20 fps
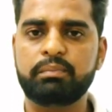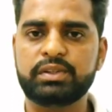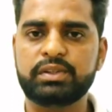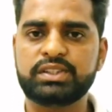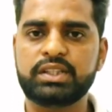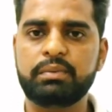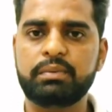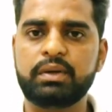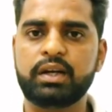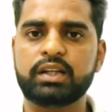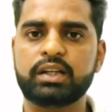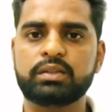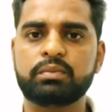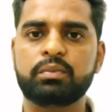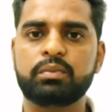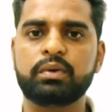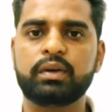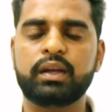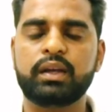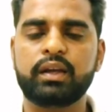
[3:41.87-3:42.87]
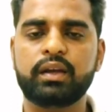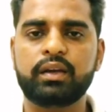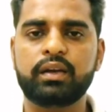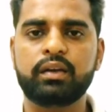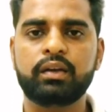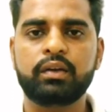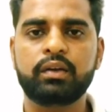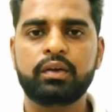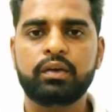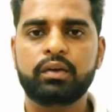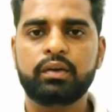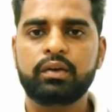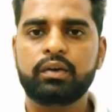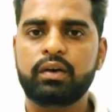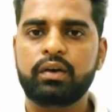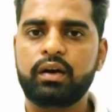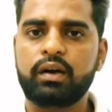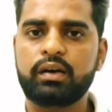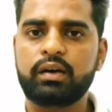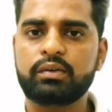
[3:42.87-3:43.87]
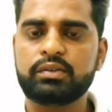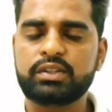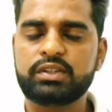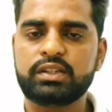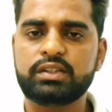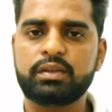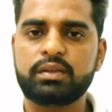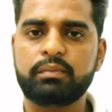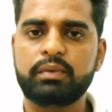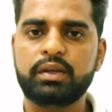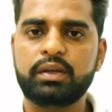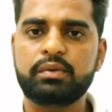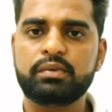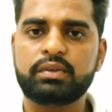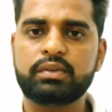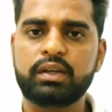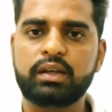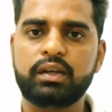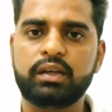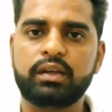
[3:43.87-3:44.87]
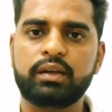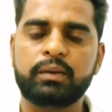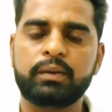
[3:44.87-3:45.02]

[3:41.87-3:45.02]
बच्चे भी ख़त्म हो गए हैं और उसकी ज़मीन उसके